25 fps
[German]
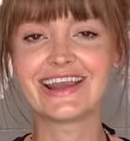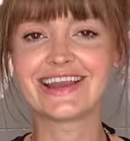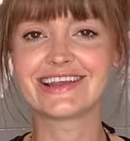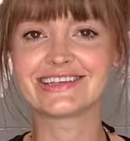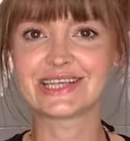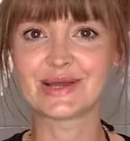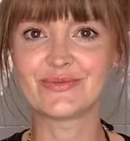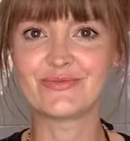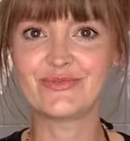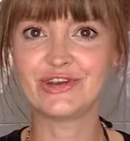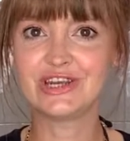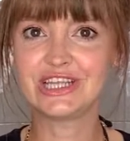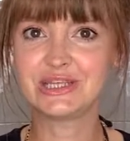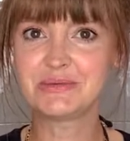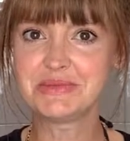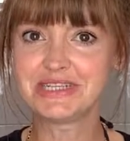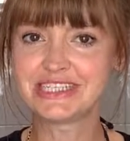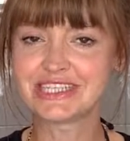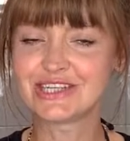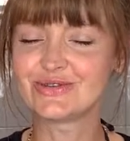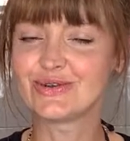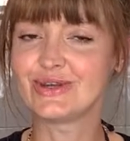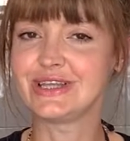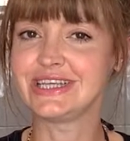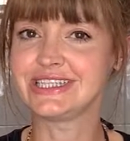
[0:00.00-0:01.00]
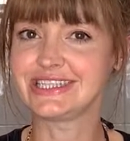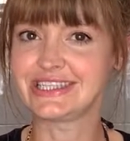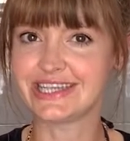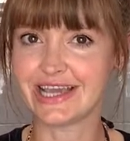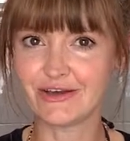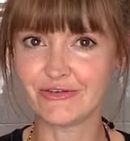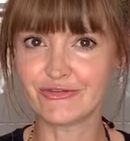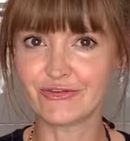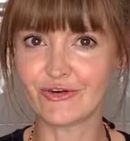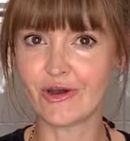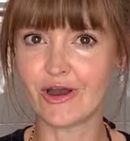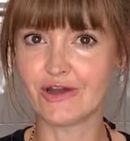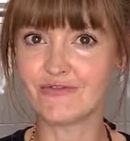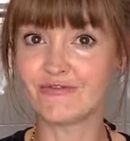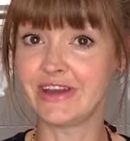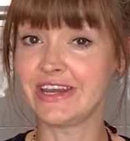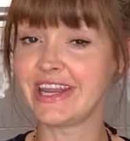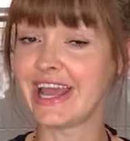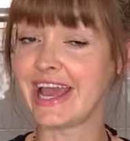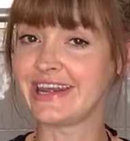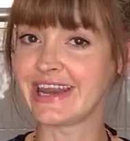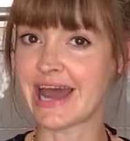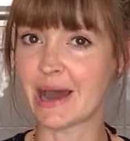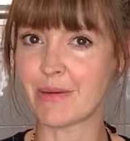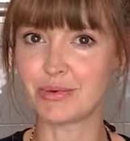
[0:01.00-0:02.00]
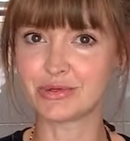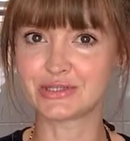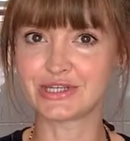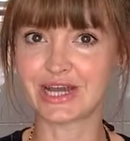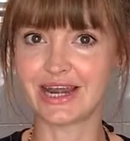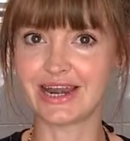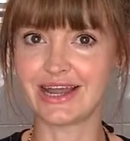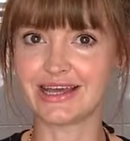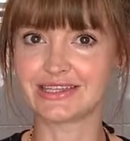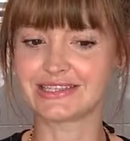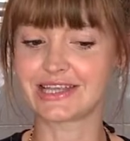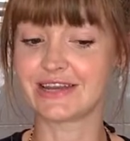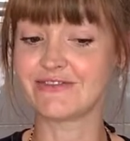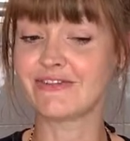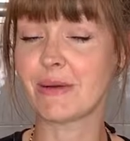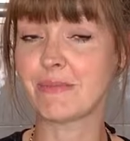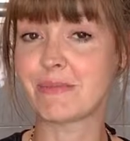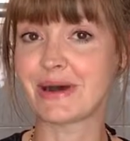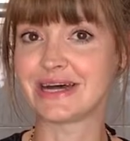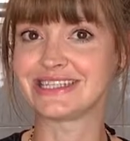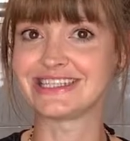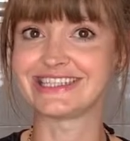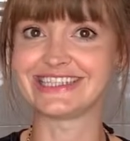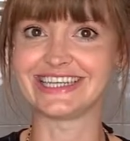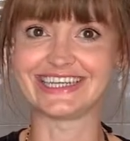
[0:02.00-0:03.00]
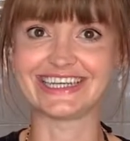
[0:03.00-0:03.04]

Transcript: Deshalb würde ich mich natürlich sehr freuen, wenn ihr ein Abo da lasst, dann verpasst ihr